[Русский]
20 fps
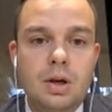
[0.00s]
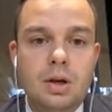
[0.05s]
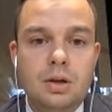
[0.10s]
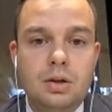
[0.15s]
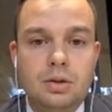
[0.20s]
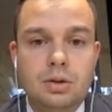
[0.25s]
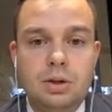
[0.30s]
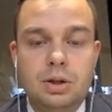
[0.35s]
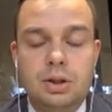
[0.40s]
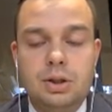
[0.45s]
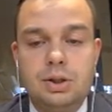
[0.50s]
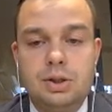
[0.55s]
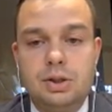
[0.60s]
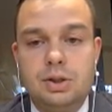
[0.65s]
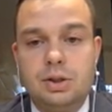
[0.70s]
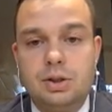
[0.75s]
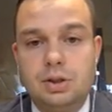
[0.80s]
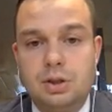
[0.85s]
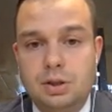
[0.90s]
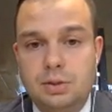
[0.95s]
Ну, конечно
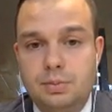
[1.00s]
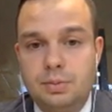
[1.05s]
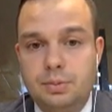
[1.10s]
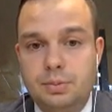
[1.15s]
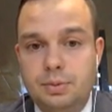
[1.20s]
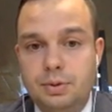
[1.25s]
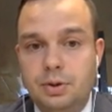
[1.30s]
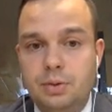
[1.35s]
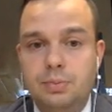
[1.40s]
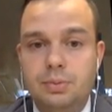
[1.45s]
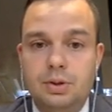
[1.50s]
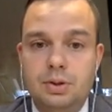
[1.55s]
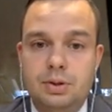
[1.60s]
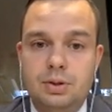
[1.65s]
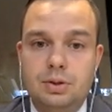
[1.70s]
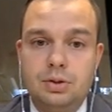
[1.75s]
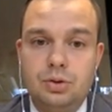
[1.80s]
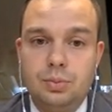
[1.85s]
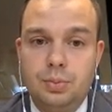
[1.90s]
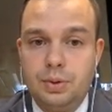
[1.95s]
же, сейчас поподробнее
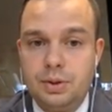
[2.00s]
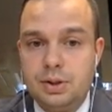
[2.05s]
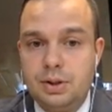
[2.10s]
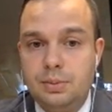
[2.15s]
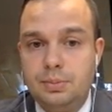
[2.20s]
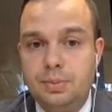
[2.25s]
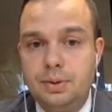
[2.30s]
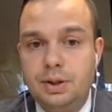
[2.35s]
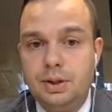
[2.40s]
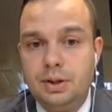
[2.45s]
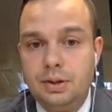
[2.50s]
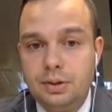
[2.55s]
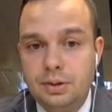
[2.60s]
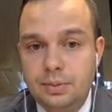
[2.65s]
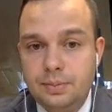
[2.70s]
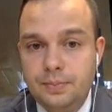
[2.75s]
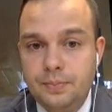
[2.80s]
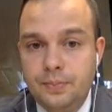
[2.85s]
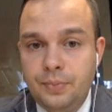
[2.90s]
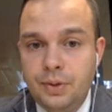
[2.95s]
расскажу про сам проект
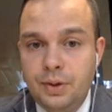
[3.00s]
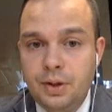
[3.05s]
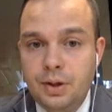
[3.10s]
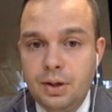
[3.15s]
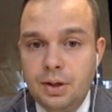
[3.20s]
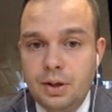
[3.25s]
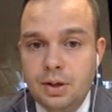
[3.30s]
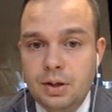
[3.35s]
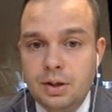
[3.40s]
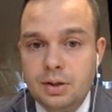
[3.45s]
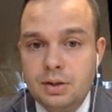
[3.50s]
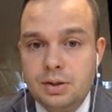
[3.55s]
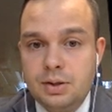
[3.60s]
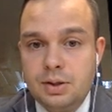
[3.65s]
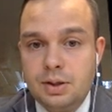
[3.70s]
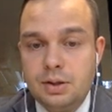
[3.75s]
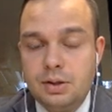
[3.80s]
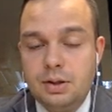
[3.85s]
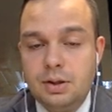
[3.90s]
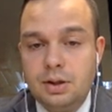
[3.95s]

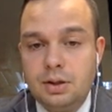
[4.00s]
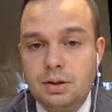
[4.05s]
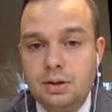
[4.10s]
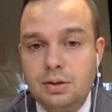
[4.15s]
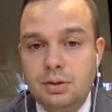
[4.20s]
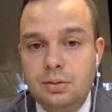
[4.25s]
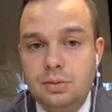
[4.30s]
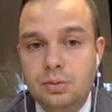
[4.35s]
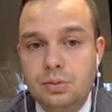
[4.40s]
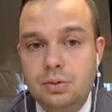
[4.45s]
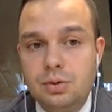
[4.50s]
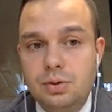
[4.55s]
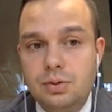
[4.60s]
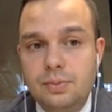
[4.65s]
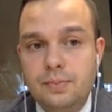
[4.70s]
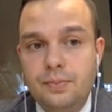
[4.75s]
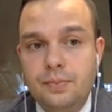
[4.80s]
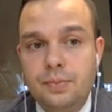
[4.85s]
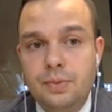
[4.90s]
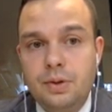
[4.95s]
Садият Лагунс.
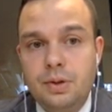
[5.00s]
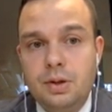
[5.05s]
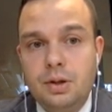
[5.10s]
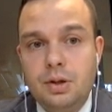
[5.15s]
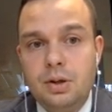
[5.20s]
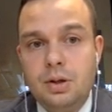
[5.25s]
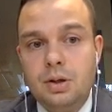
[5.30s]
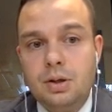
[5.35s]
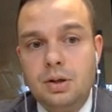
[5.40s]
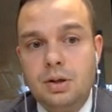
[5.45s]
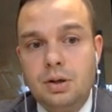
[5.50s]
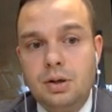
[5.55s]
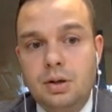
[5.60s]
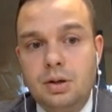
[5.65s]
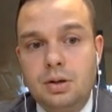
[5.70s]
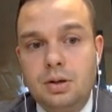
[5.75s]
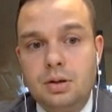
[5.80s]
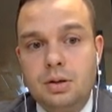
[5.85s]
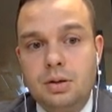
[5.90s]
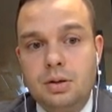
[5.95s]

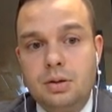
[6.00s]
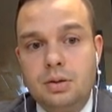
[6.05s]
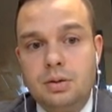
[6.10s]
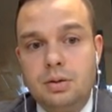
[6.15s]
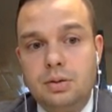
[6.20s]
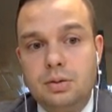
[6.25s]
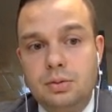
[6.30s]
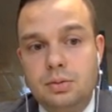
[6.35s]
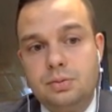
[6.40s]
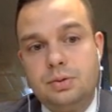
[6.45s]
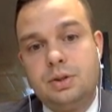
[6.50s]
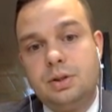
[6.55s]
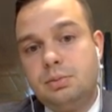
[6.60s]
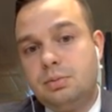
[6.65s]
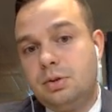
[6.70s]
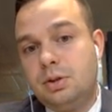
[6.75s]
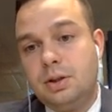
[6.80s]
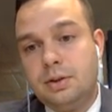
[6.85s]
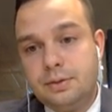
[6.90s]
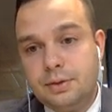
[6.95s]
А, но
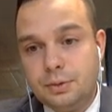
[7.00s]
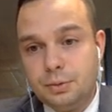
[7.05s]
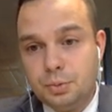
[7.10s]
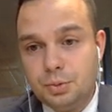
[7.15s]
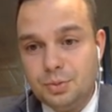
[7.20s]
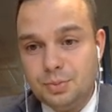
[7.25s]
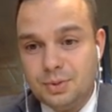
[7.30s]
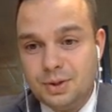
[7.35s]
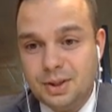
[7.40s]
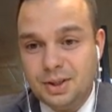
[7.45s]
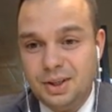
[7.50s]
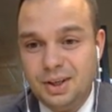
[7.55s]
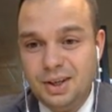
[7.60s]
самое главное, в общем-то,